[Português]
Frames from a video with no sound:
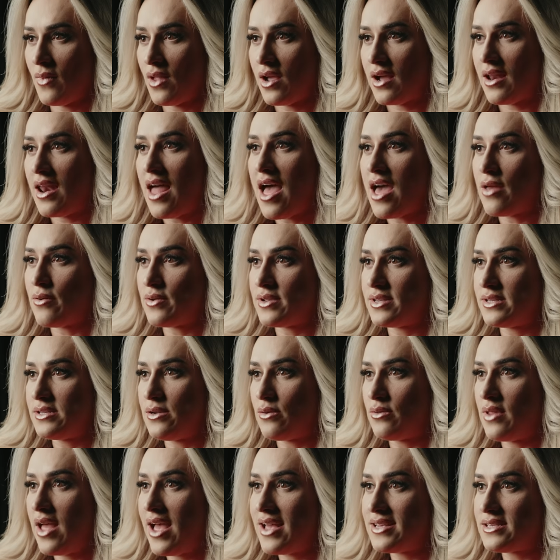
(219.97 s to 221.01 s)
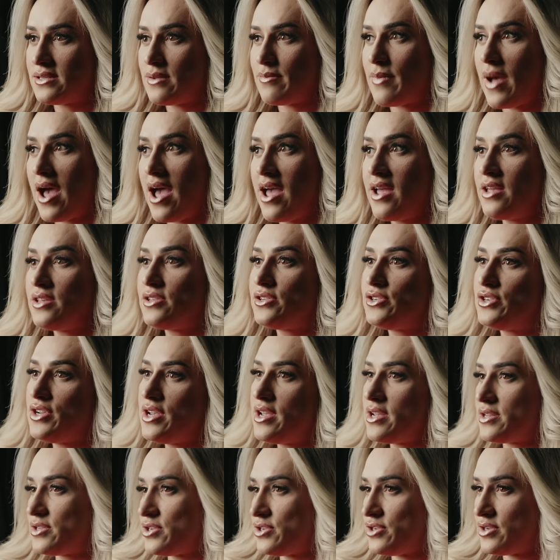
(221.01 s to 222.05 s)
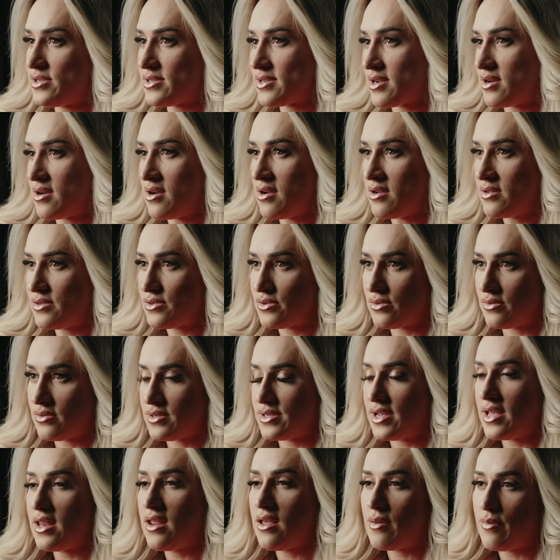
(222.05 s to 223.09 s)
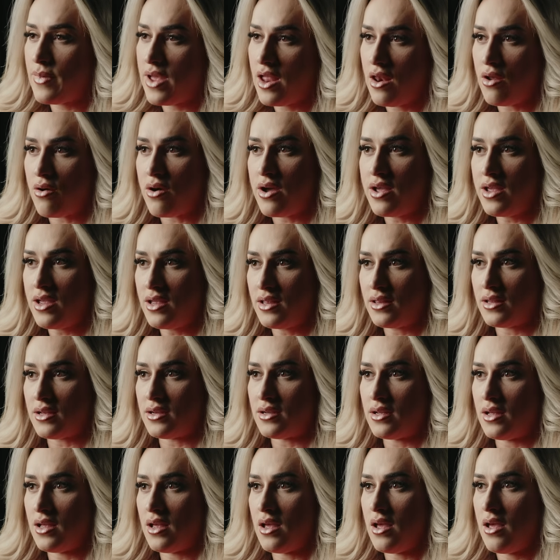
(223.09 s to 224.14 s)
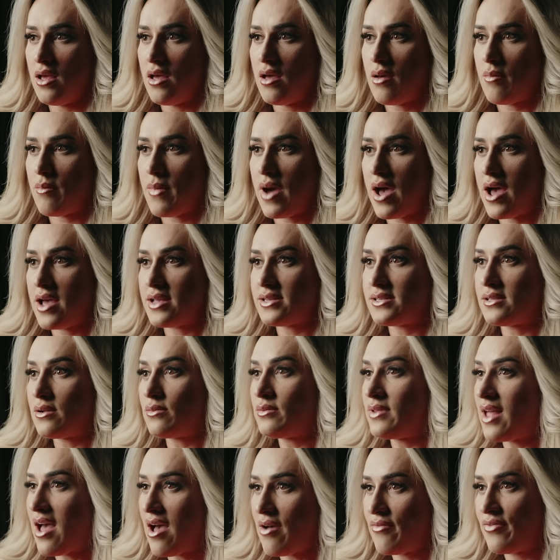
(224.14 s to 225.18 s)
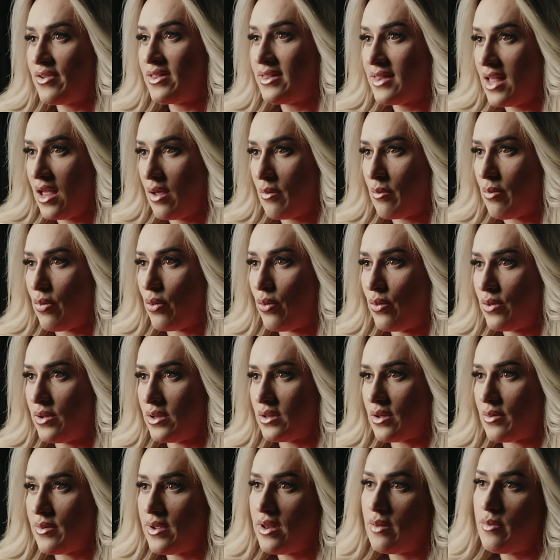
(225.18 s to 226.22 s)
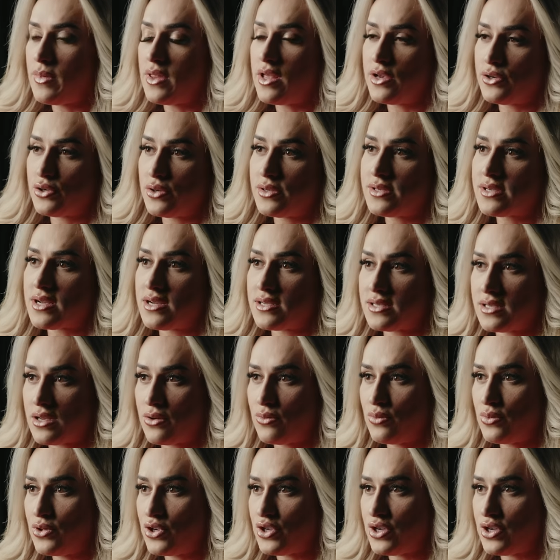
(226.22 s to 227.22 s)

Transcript: Claro que se eu desse mais dias de descanso, seria melhor ainda. Mas não dava tempo. Então ele me deixou descansando um